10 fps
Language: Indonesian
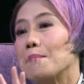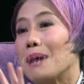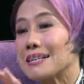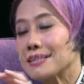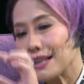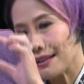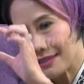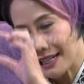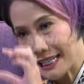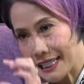masih
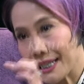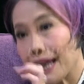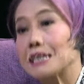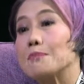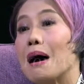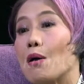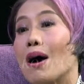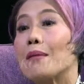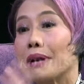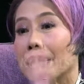selisihnya masih di
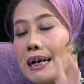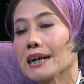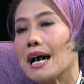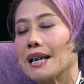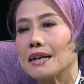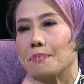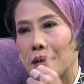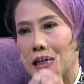bawah selisihnya, mereka Betul. ada di